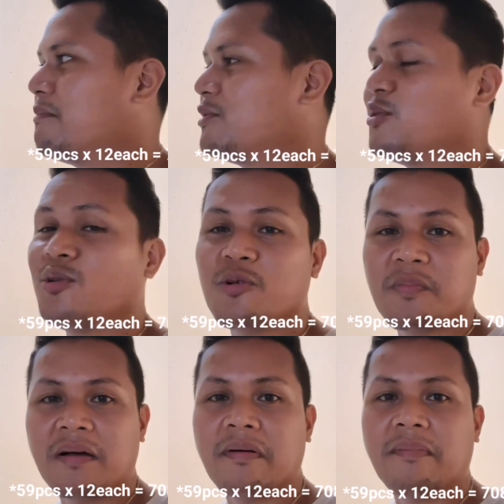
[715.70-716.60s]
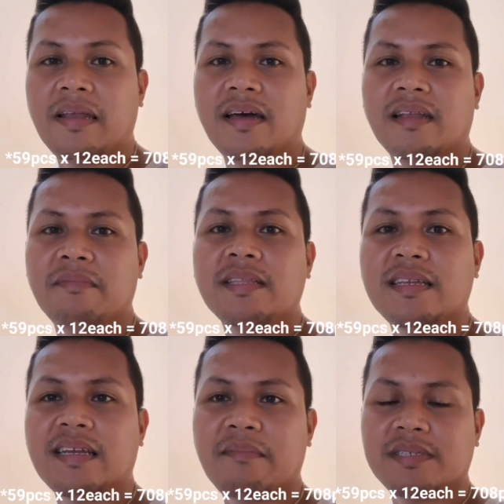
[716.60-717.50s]
Tapos yung lupa pa pala na
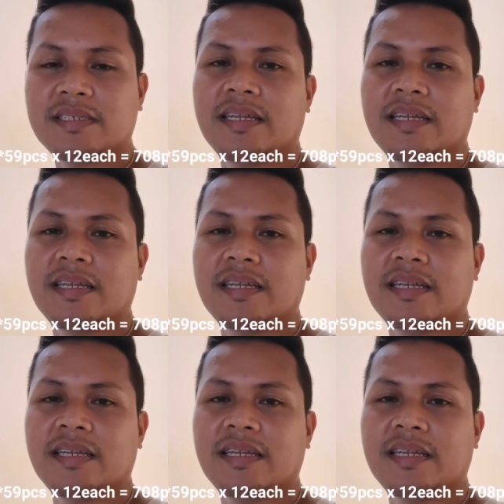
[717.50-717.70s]
binili namin sa